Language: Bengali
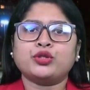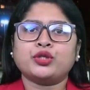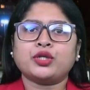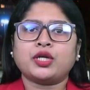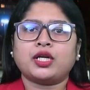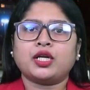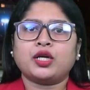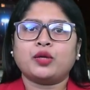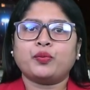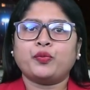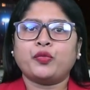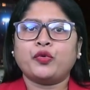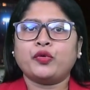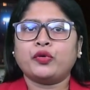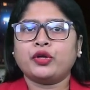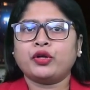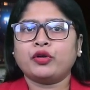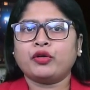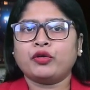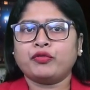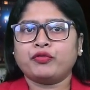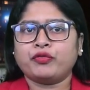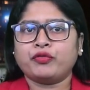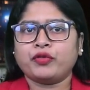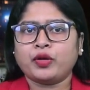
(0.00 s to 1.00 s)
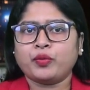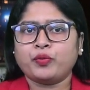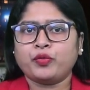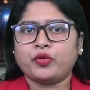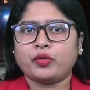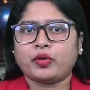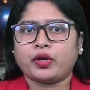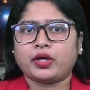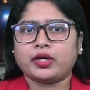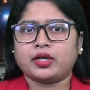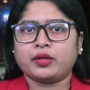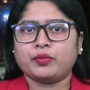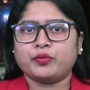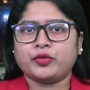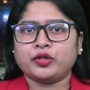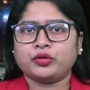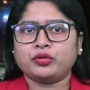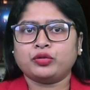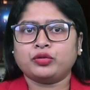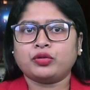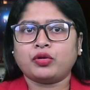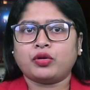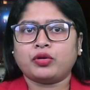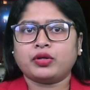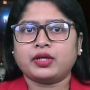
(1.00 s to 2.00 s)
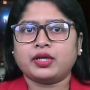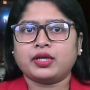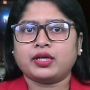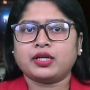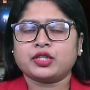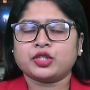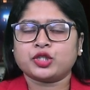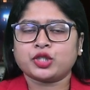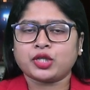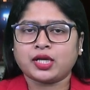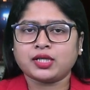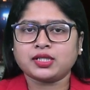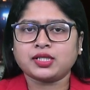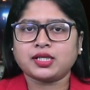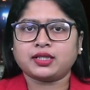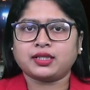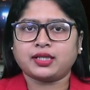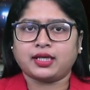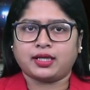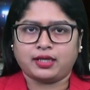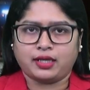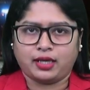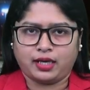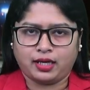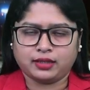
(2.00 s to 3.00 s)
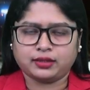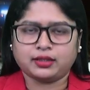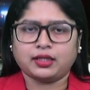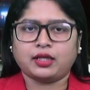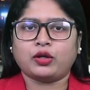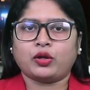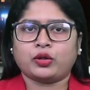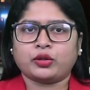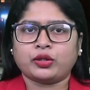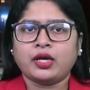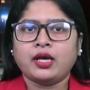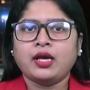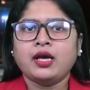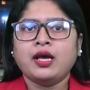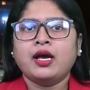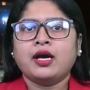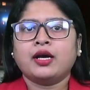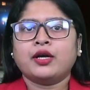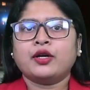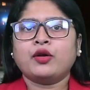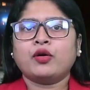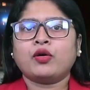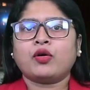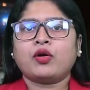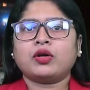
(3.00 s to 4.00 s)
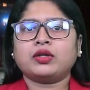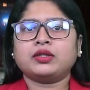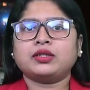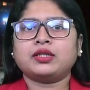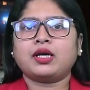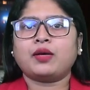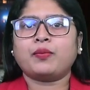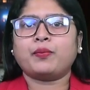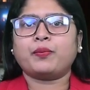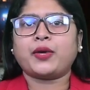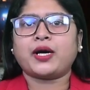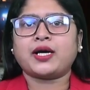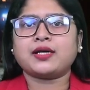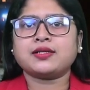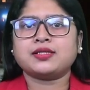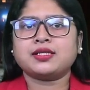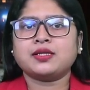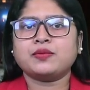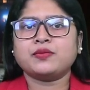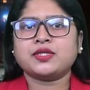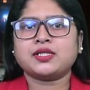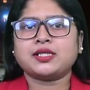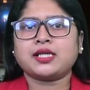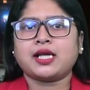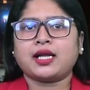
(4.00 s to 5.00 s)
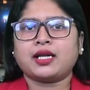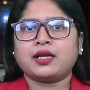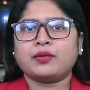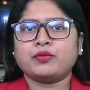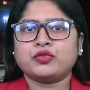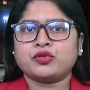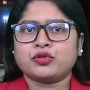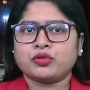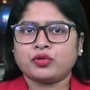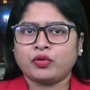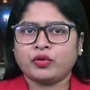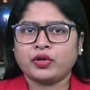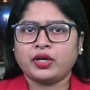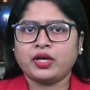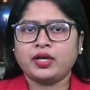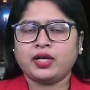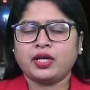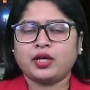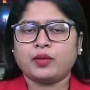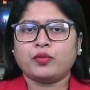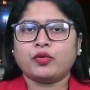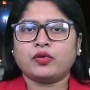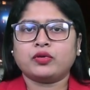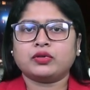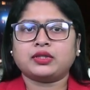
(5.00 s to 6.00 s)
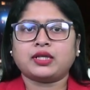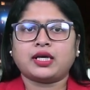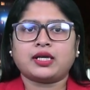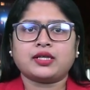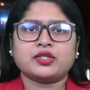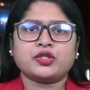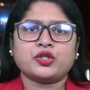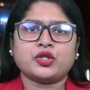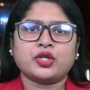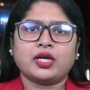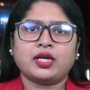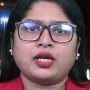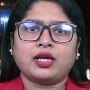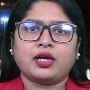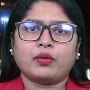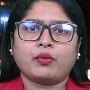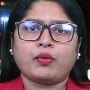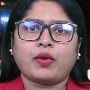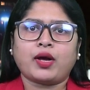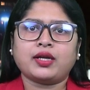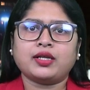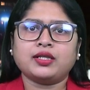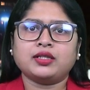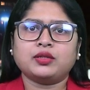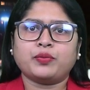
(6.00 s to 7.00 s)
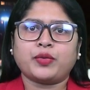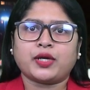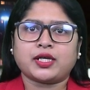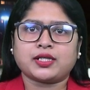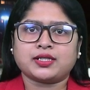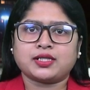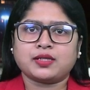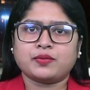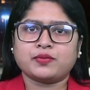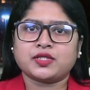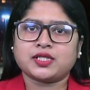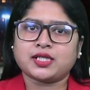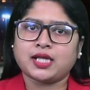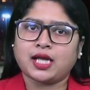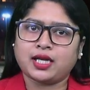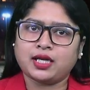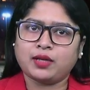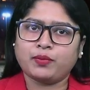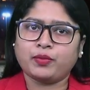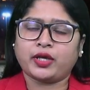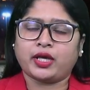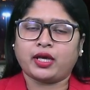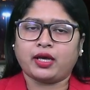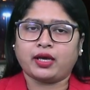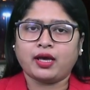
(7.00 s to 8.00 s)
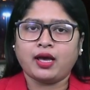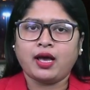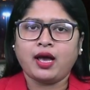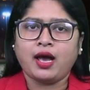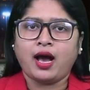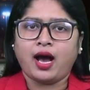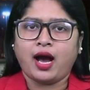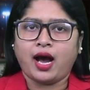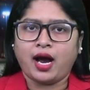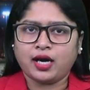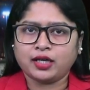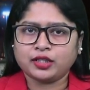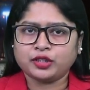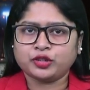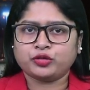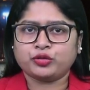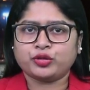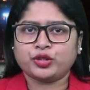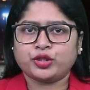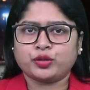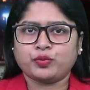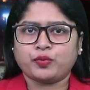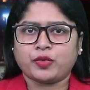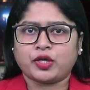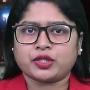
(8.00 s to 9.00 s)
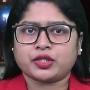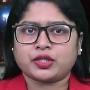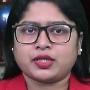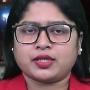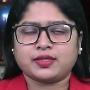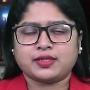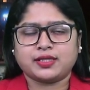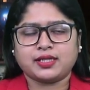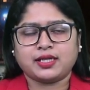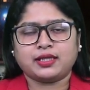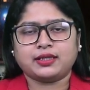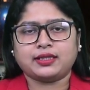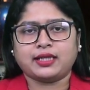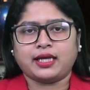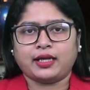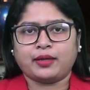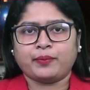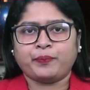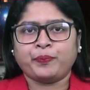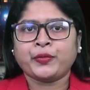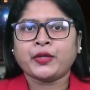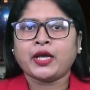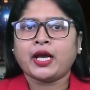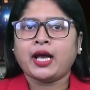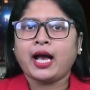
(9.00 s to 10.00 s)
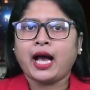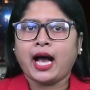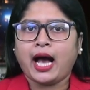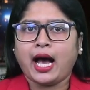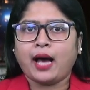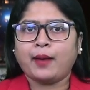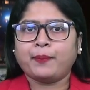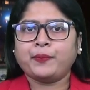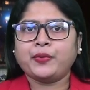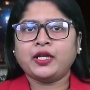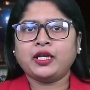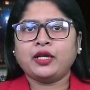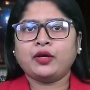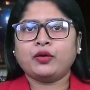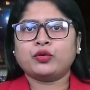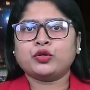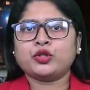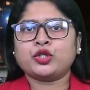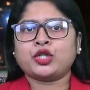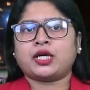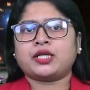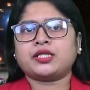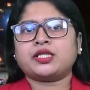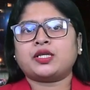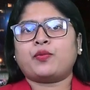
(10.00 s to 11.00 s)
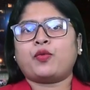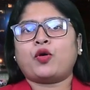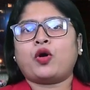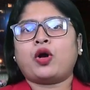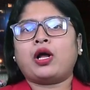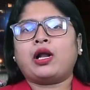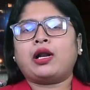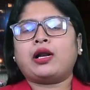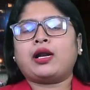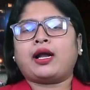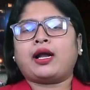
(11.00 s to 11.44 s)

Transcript: সালের পনেরোই ফেব্রুয়ারি মৃত্যুদণ্ডের সাজা দেন আদালত গৃহকর্তা বাসেম সালেম সগির এবং তার ছেলে ওয়ালিদ বাসেম সালেমকে আটত্রিশ মাসের জেল দেন আপিলেও সাজা বহাল